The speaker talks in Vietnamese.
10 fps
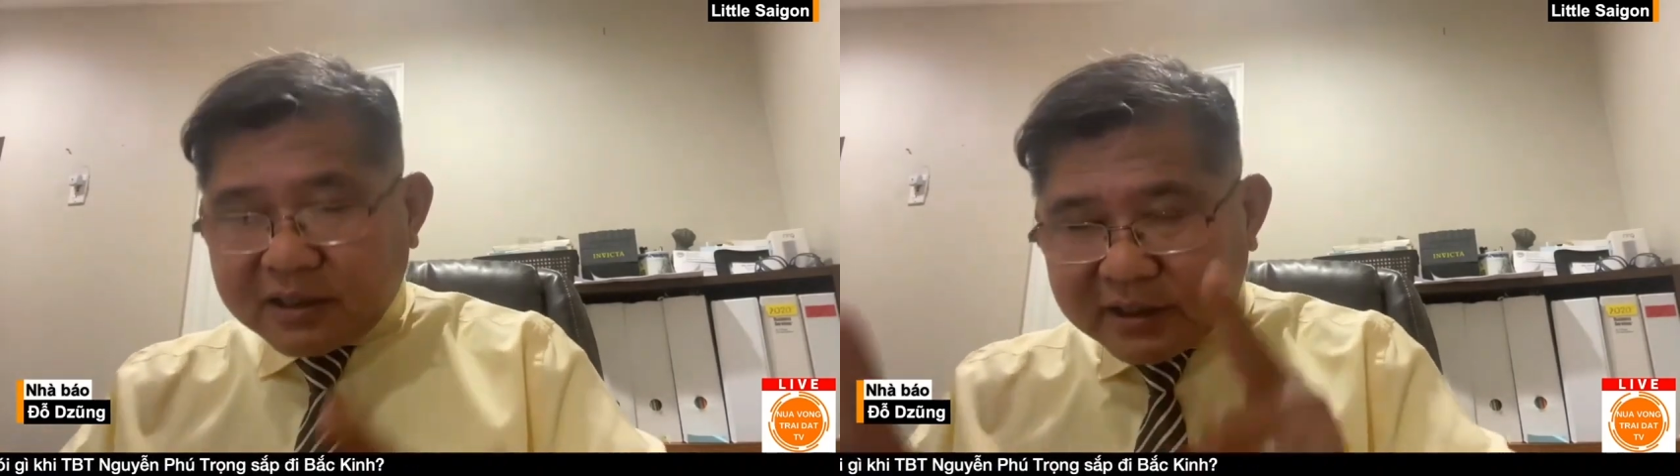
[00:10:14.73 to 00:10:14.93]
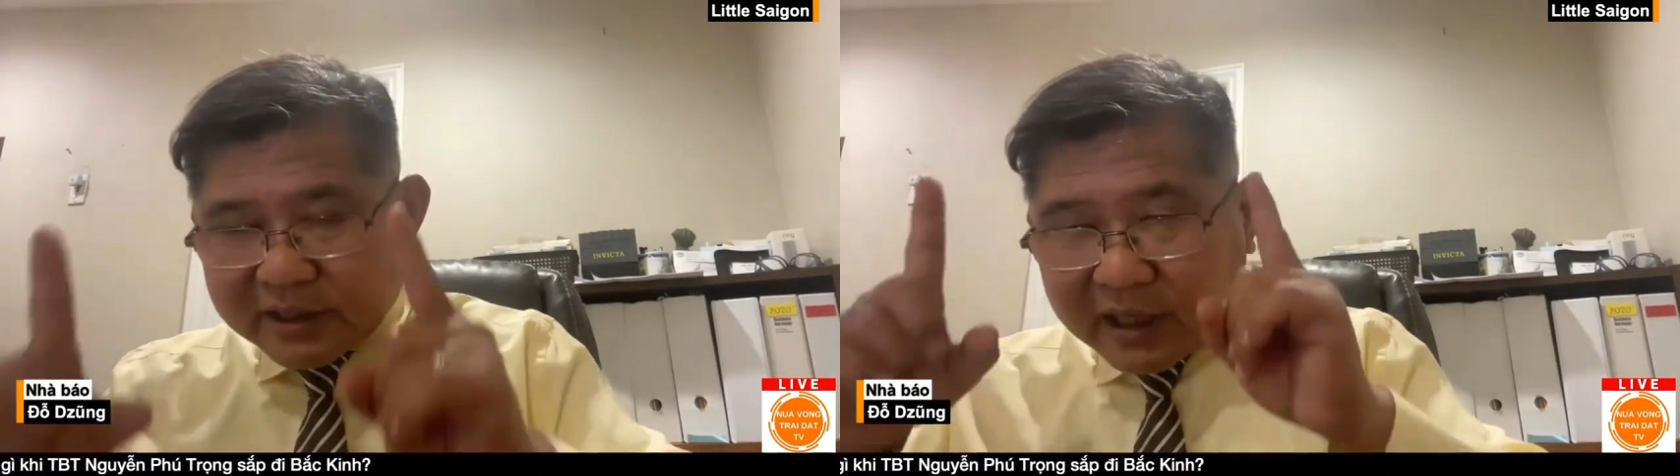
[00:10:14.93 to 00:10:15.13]

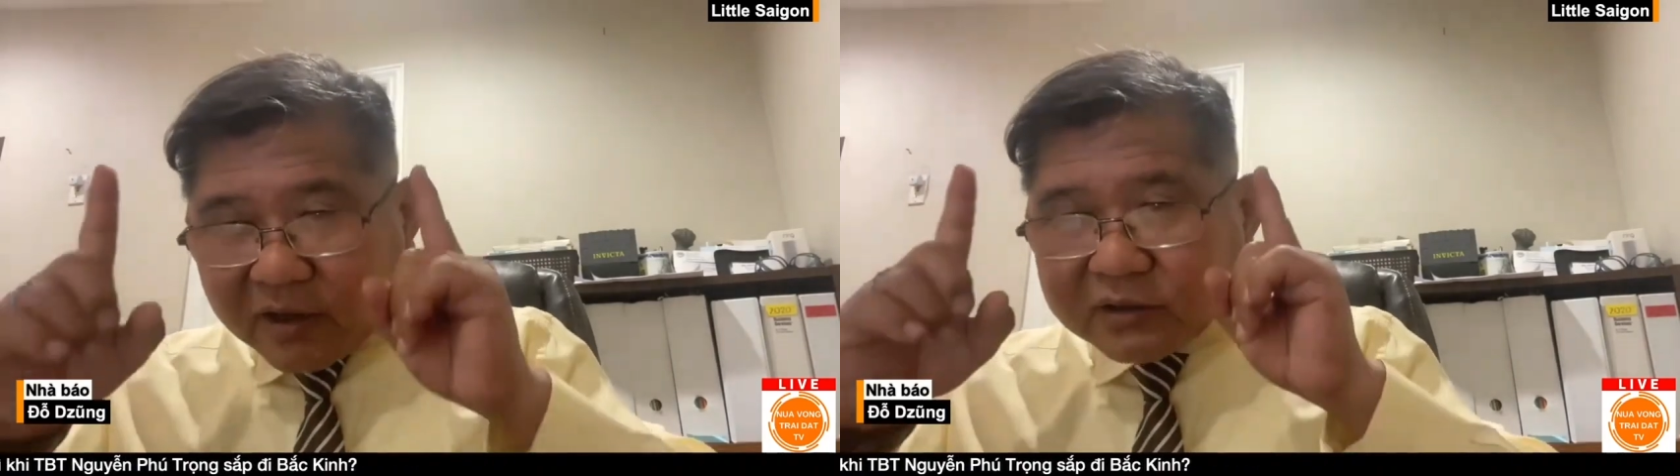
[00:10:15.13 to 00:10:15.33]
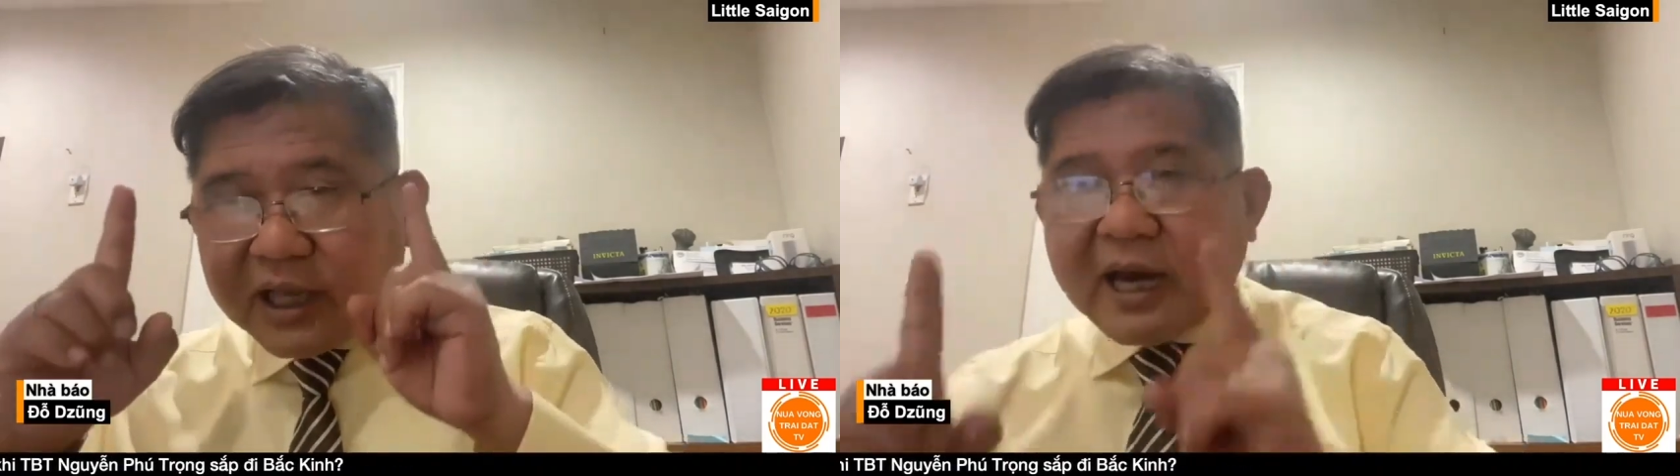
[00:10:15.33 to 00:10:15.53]
sẽ
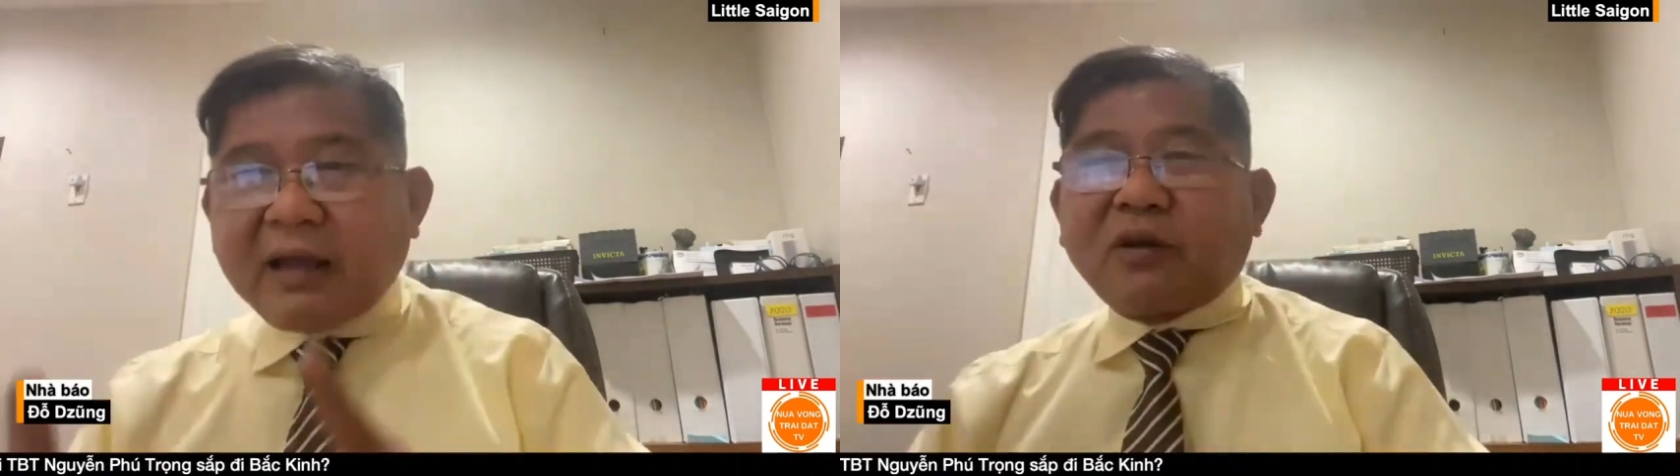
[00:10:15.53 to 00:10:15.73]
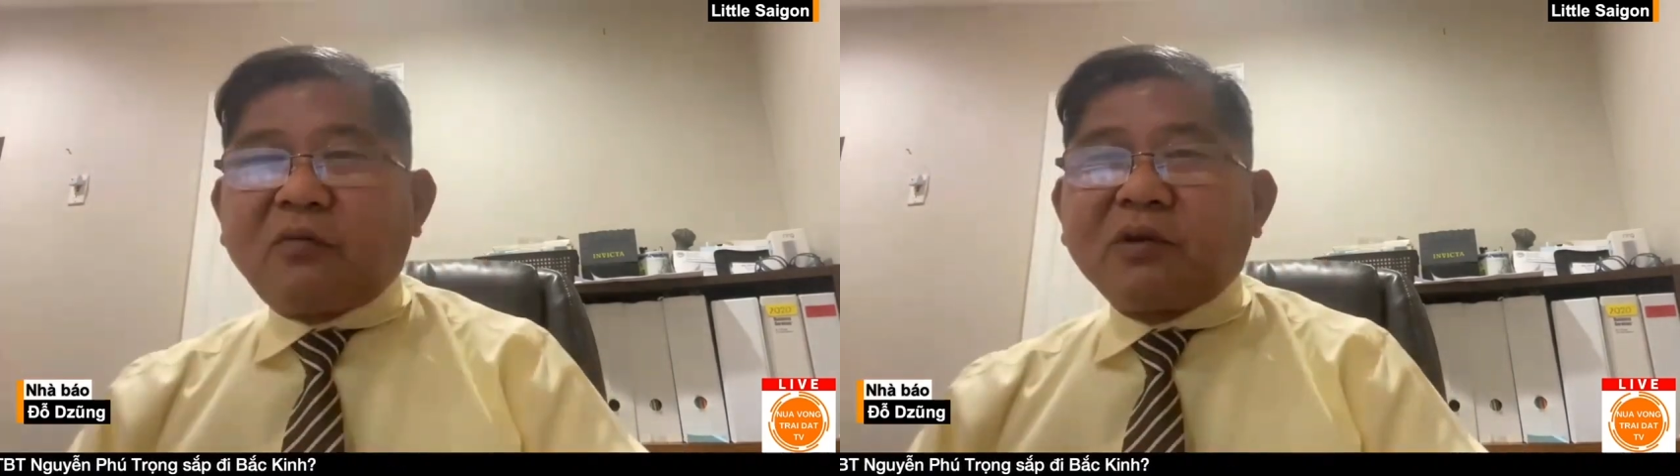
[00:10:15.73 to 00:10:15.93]
có thể
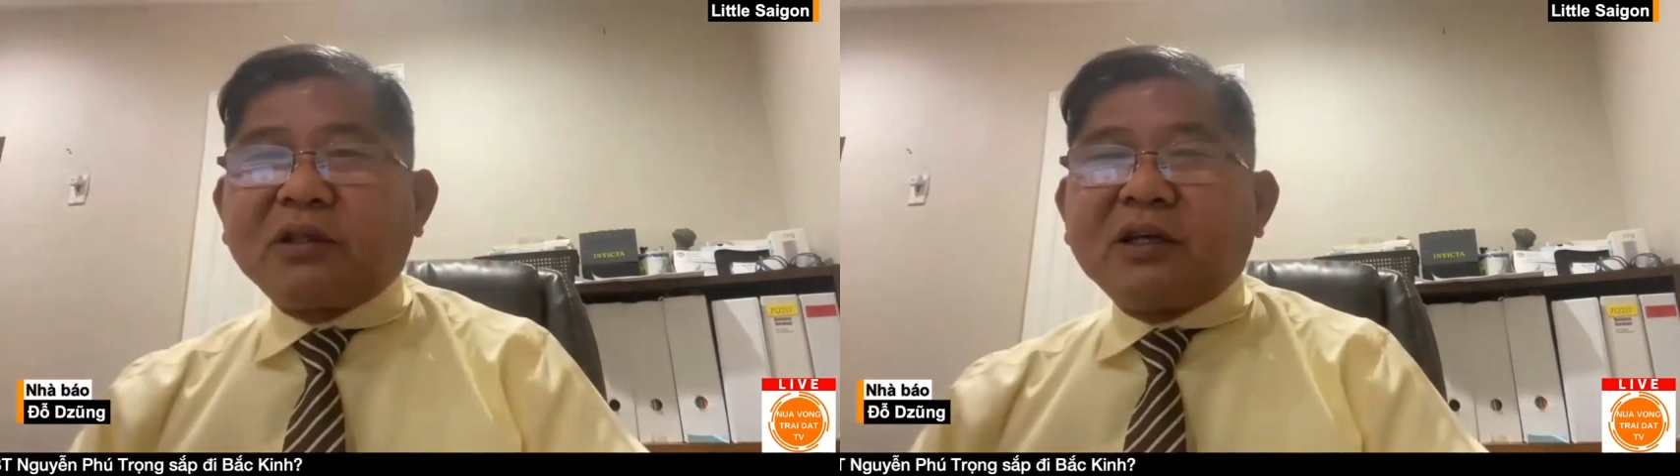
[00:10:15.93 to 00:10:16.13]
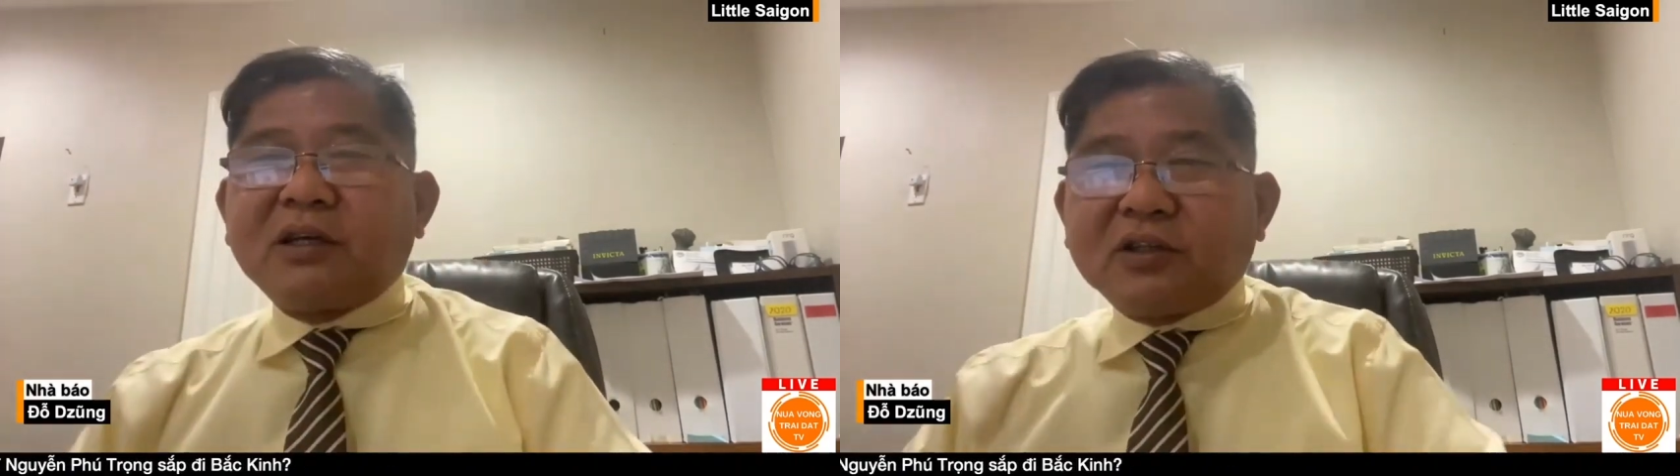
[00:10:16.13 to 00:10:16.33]
làm
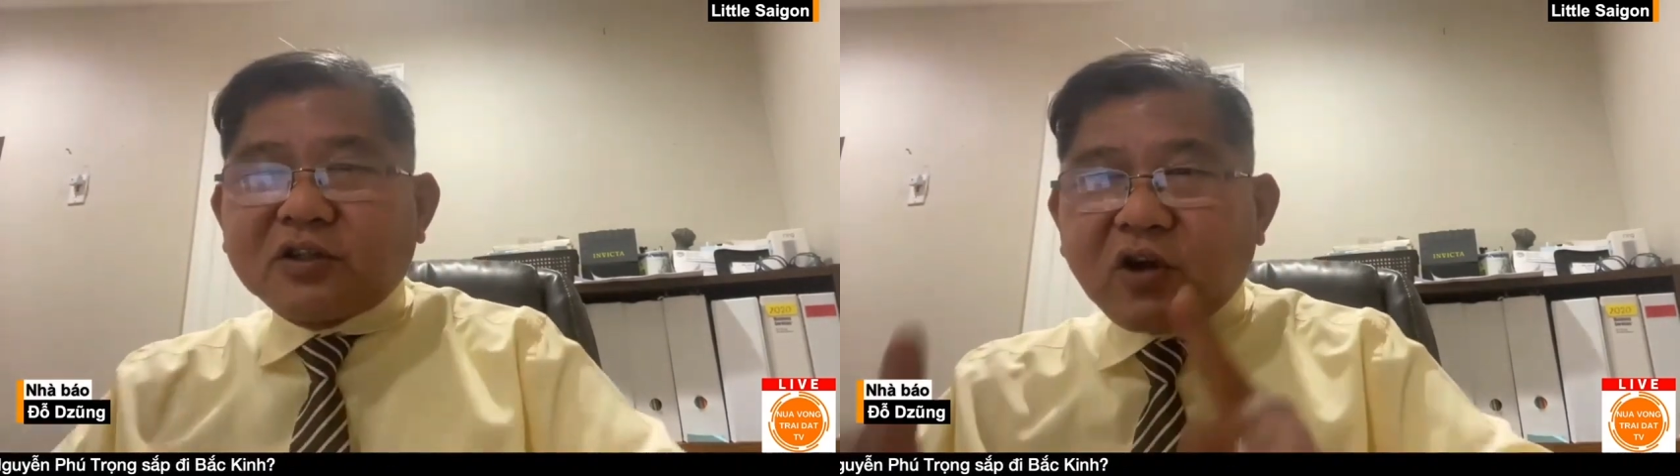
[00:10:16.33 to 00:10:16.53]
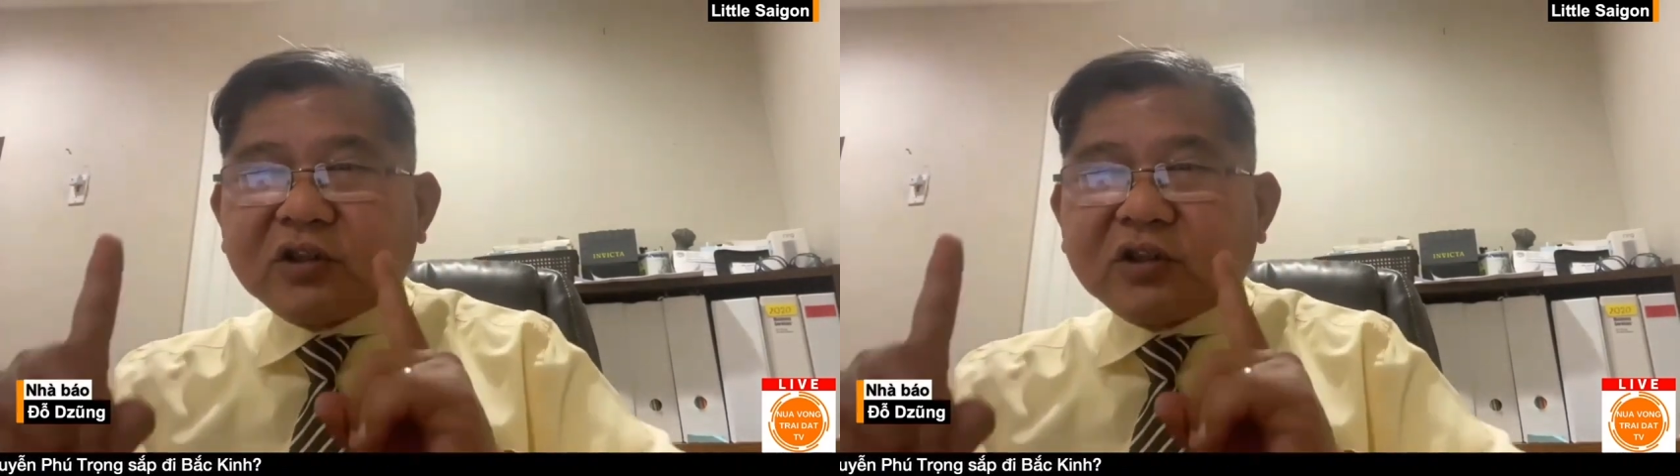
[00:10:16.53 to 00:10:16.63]
tổng bí thư